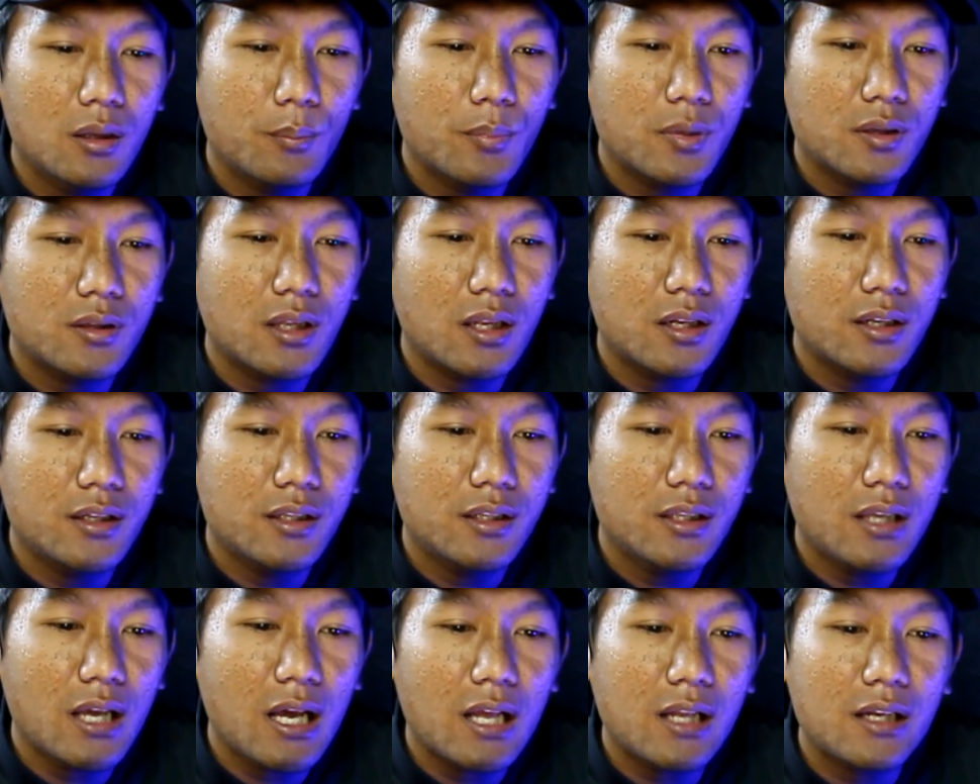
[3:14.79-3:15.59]

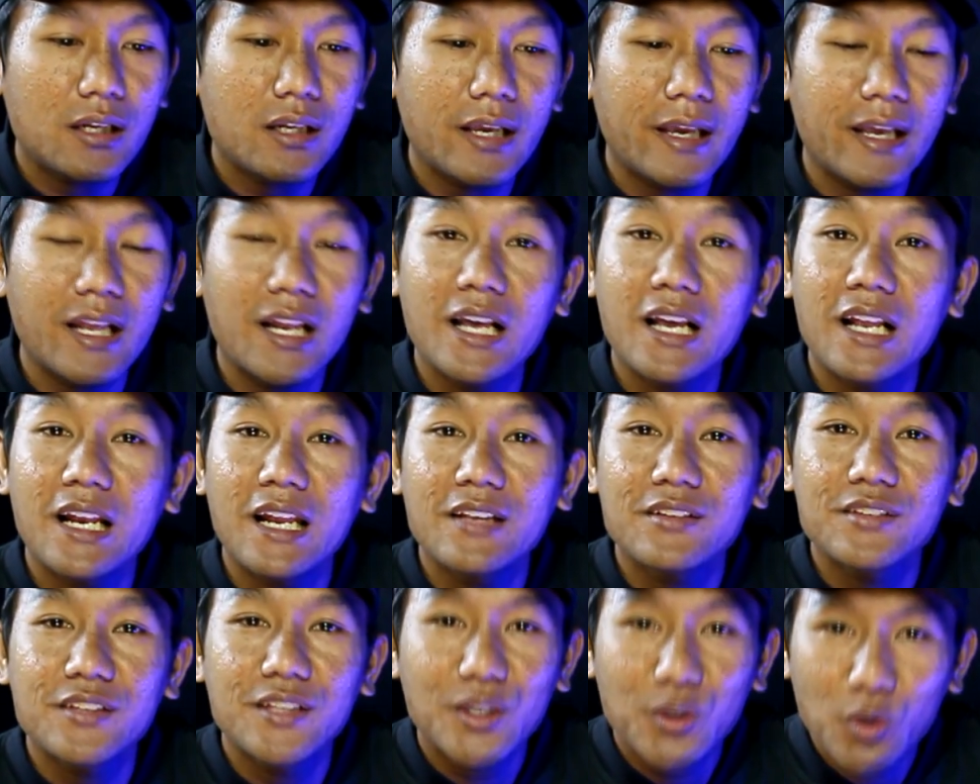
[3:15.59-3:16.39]
pertandingan El
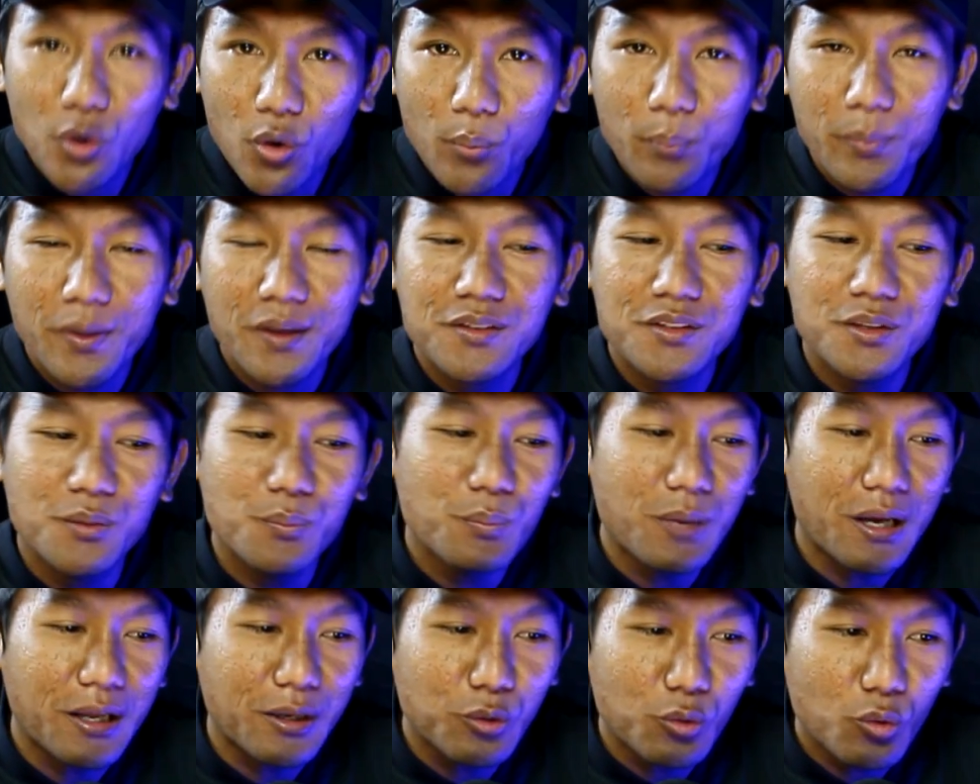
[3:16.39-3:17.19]
Clasico Persib
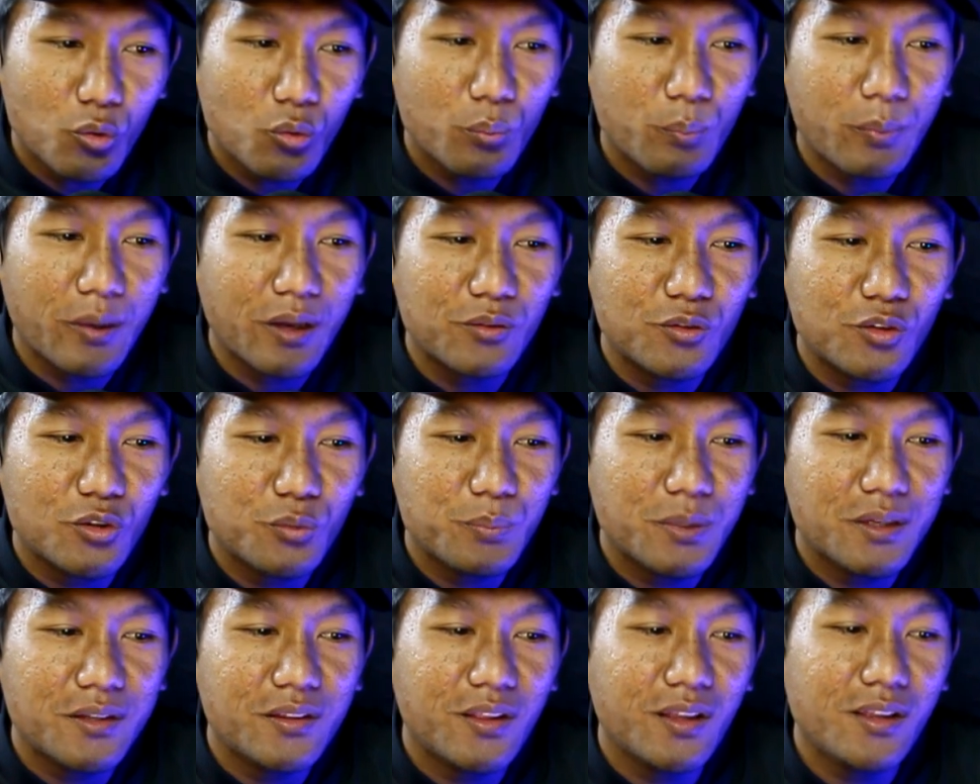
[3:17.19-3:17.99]
Bandung versus
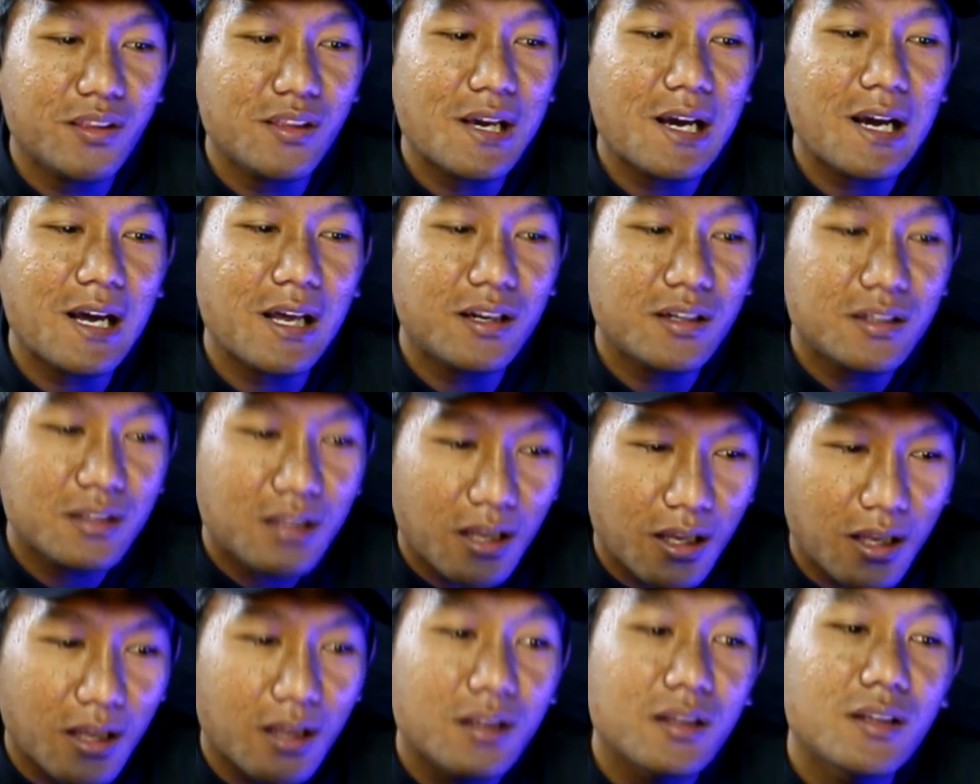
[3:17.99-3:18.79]
Persija
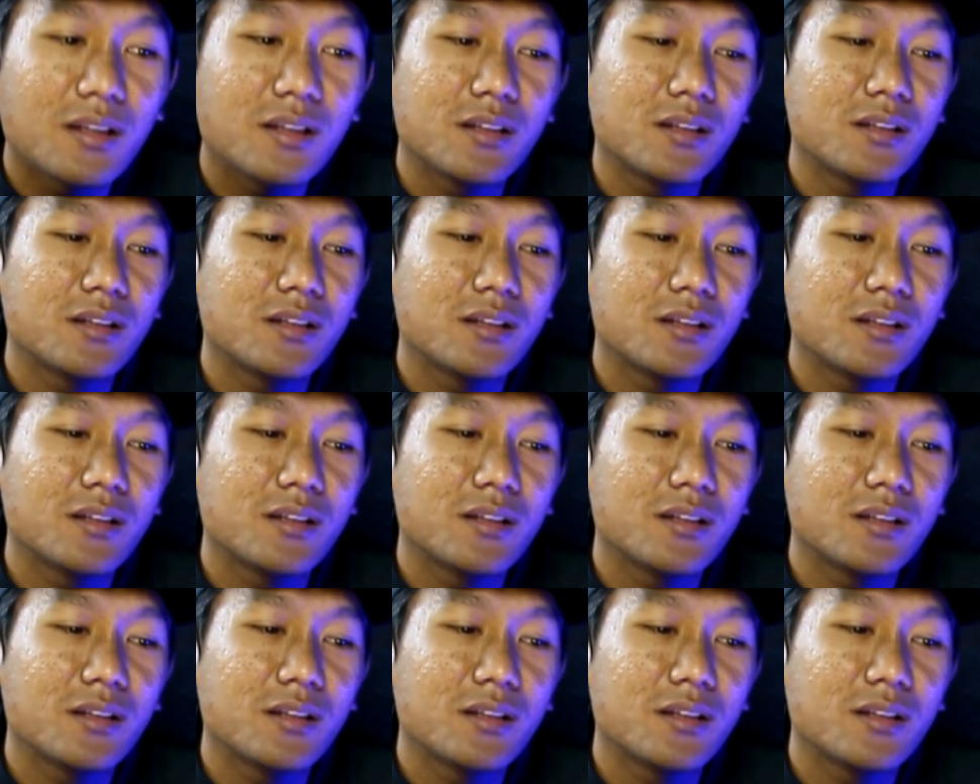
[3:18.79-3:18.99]
Jakarta.